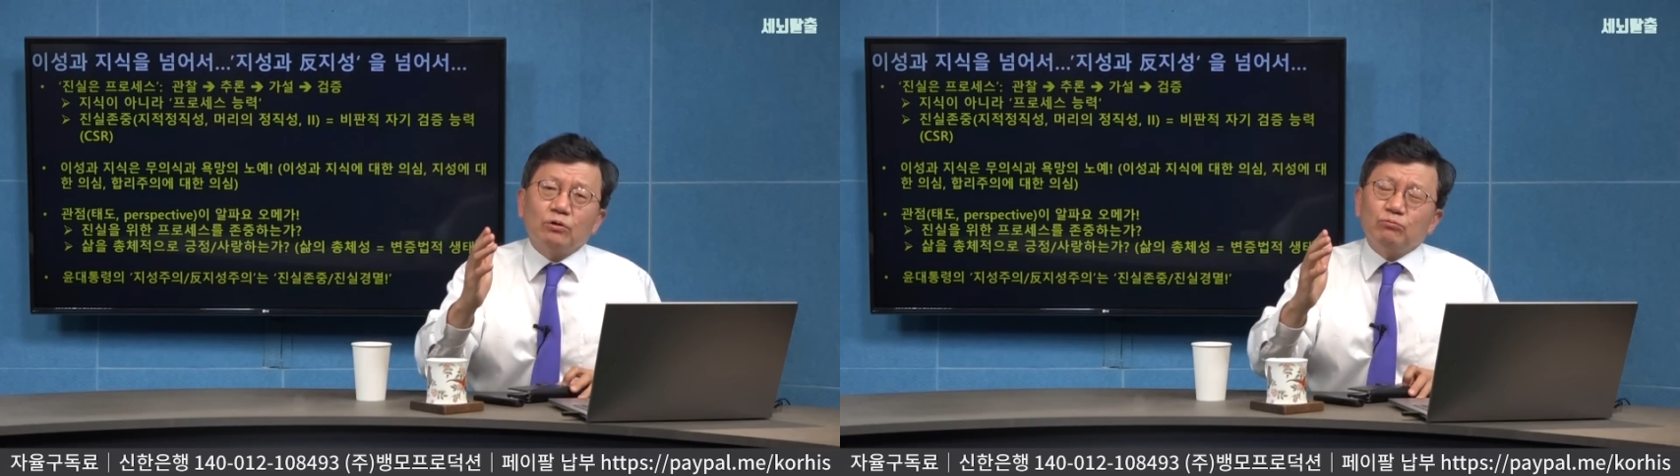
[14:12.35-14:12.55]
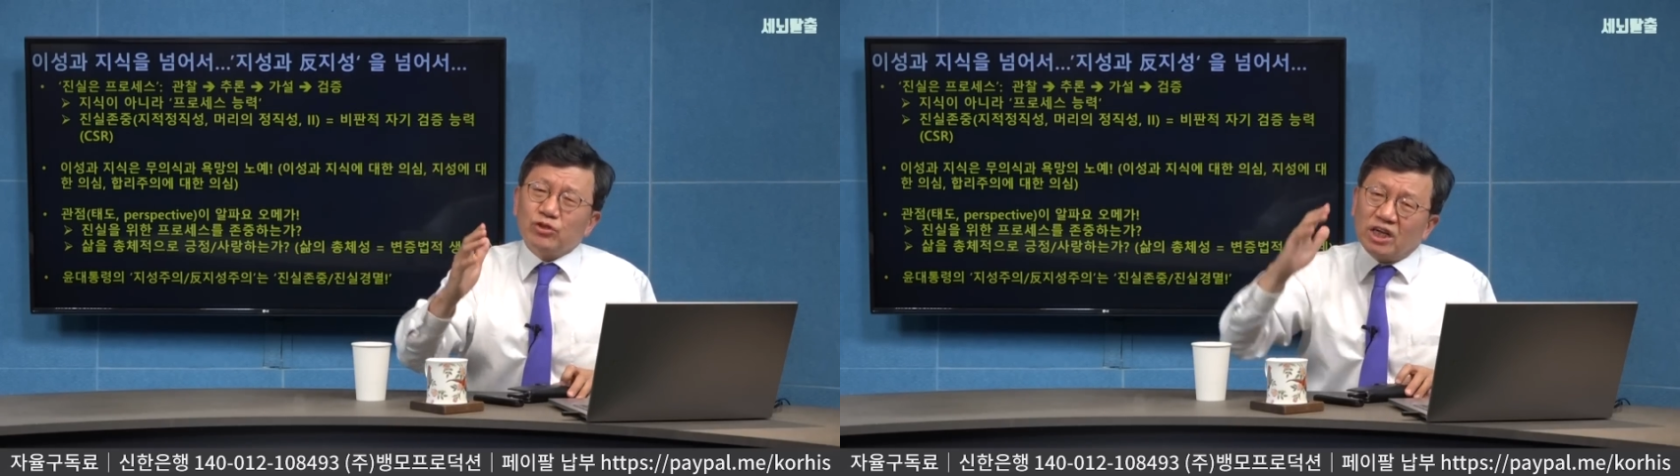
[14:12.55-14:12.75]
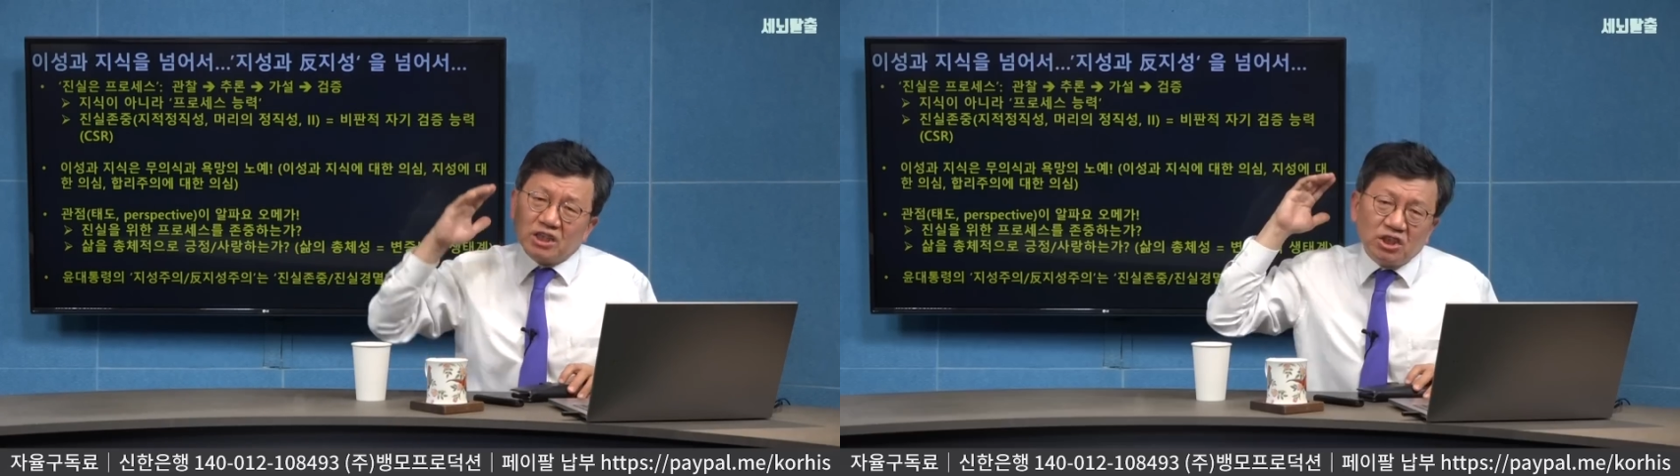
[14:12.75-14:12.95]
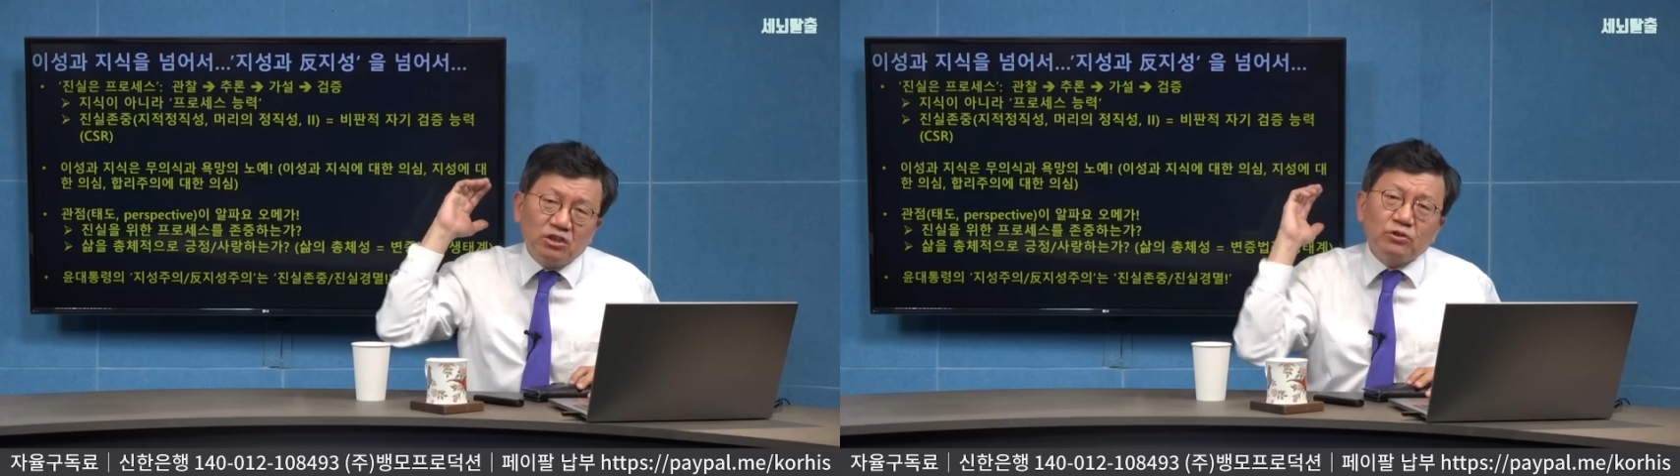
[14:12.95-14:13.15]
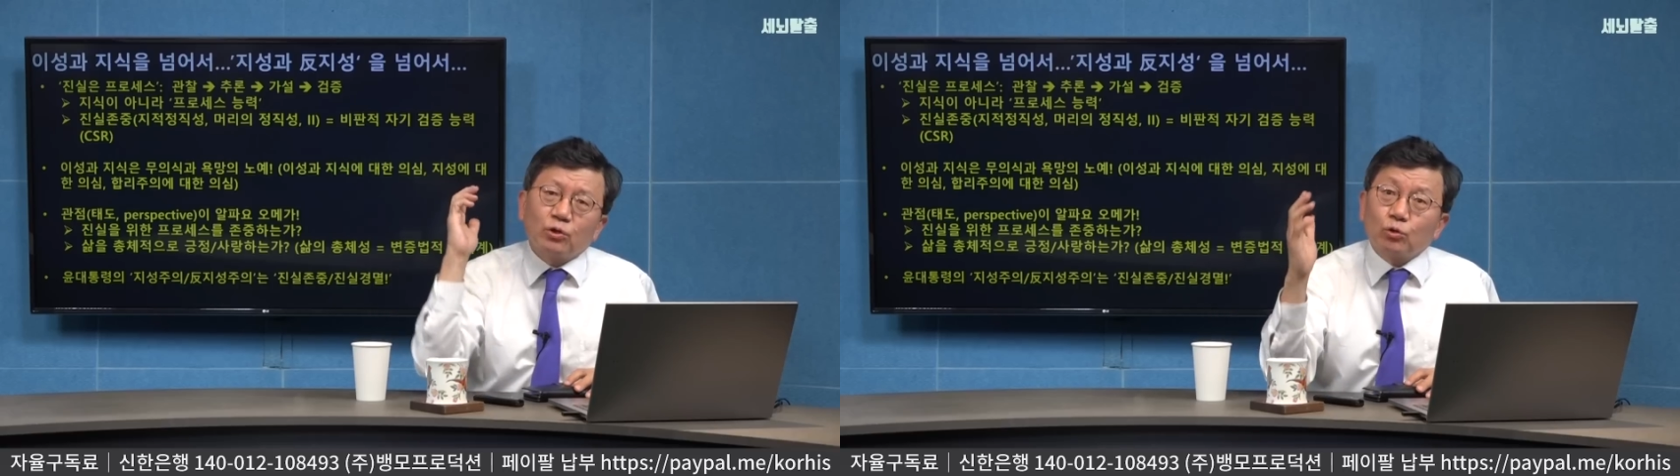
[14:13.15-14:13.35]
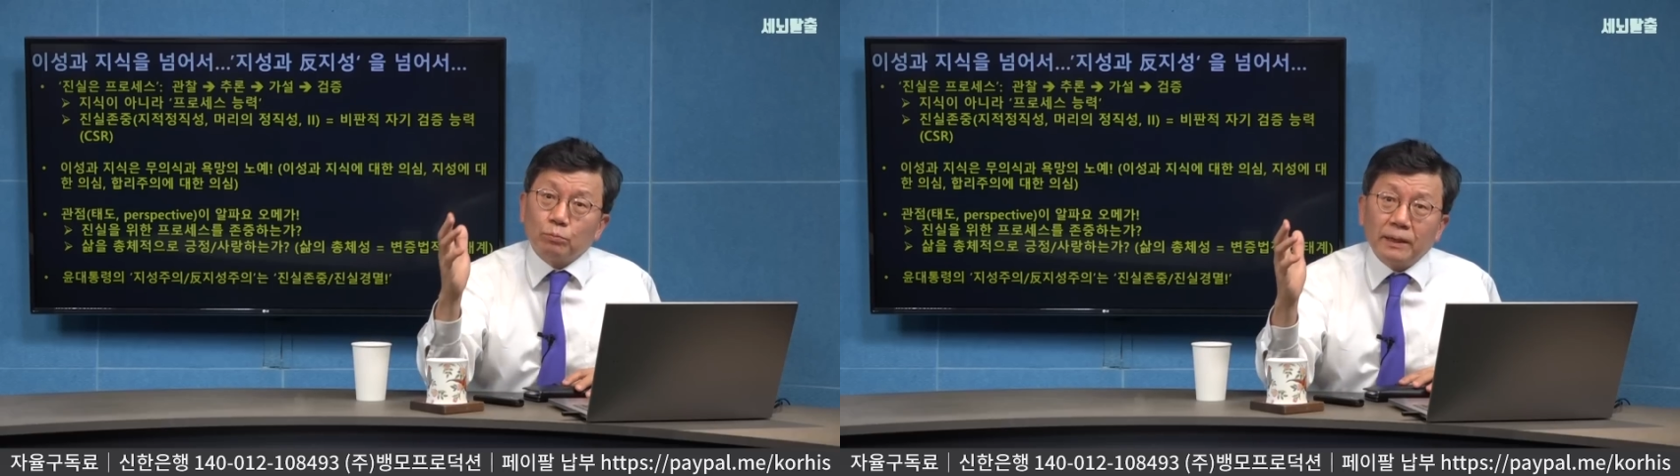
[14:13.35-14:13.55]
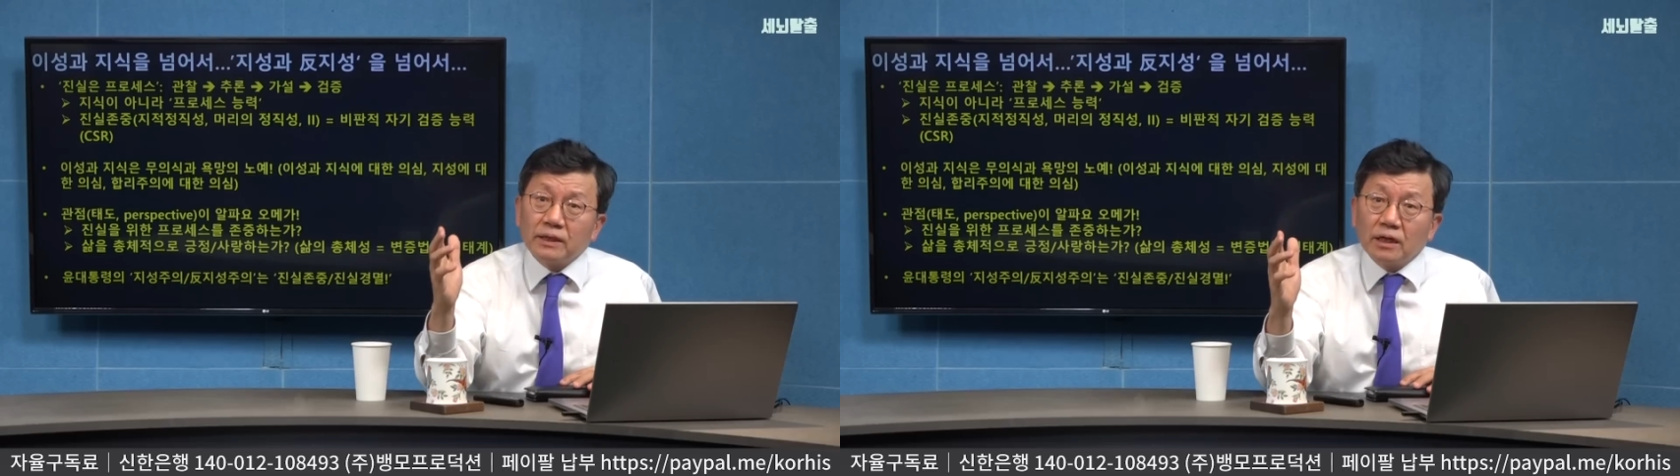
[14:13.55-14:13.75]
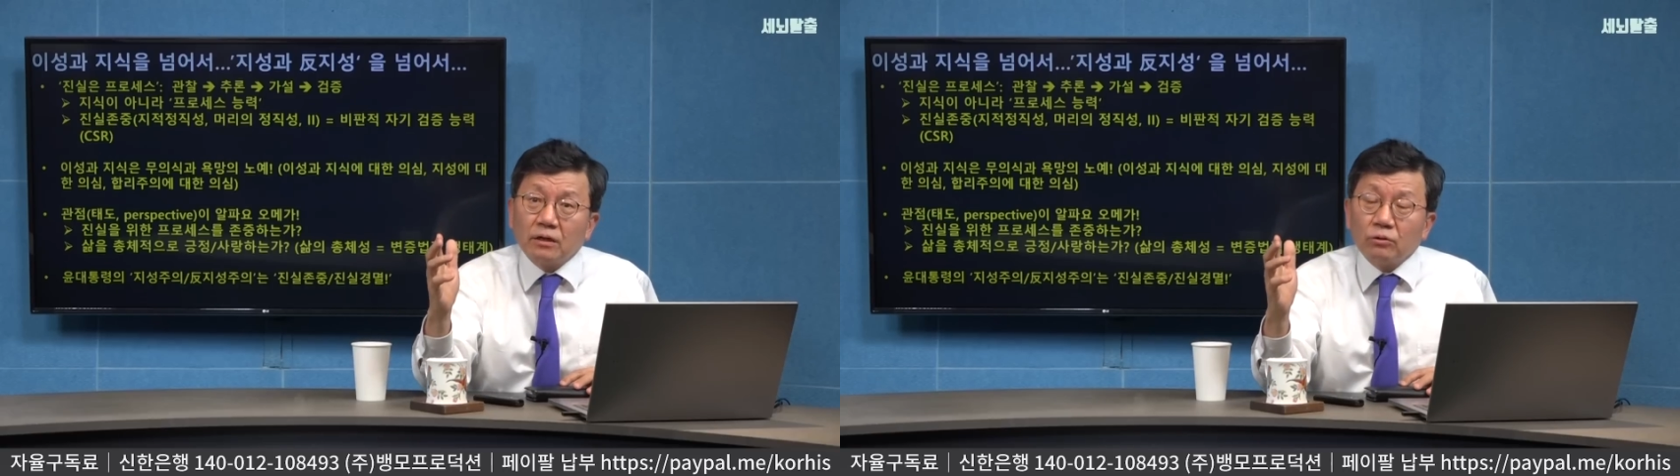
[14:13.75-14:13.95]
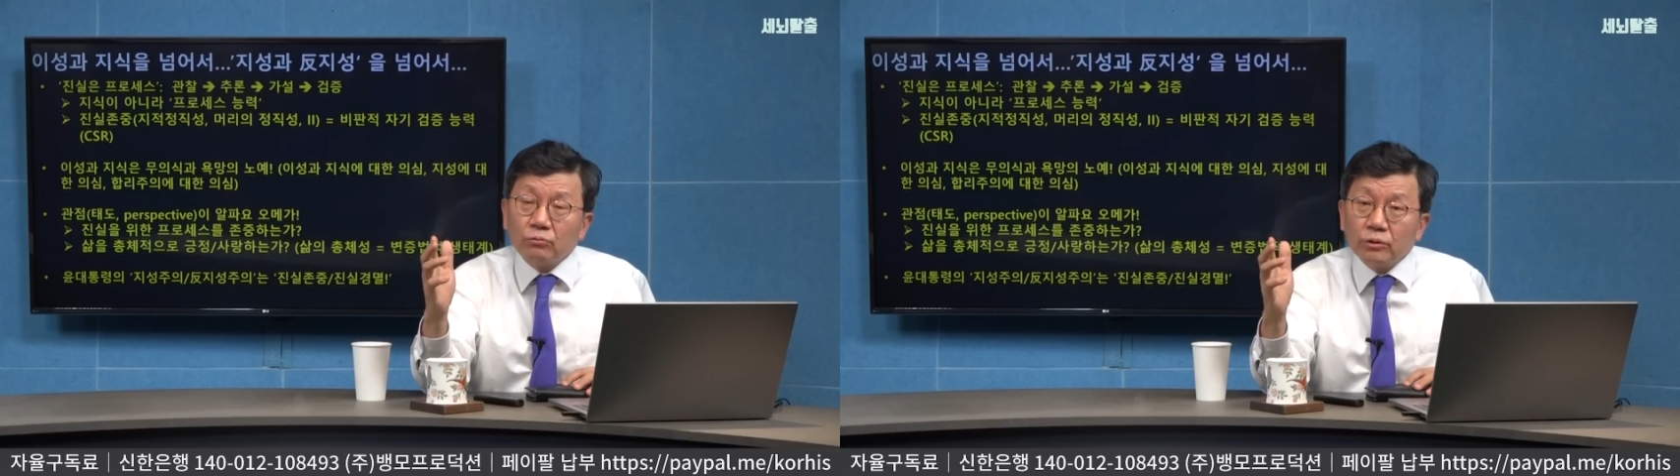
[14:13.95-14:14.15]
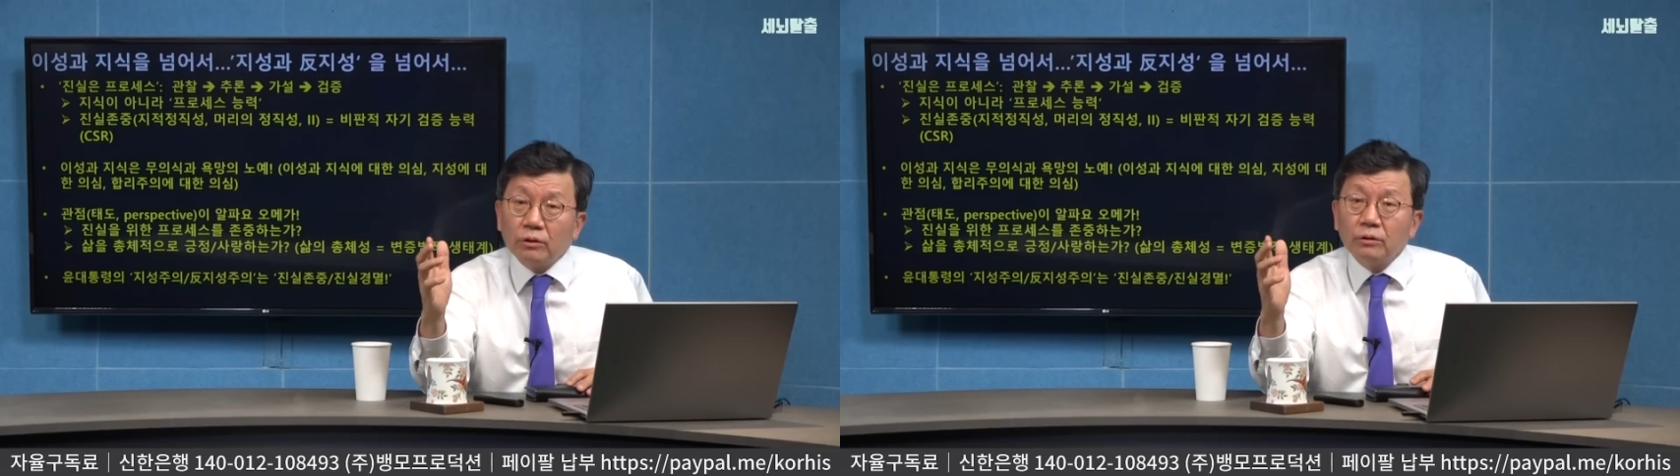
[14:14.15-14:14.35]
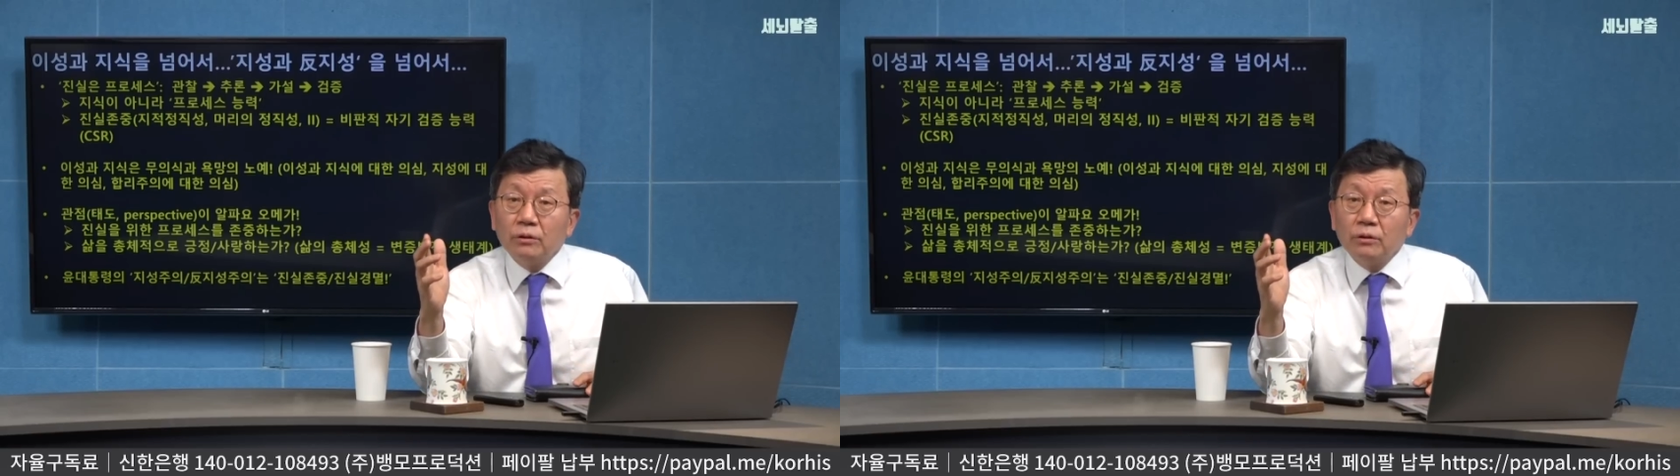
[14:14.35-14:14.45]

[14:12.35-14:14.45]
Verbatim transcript: 무지하게 지능적으로 판단한 거고요.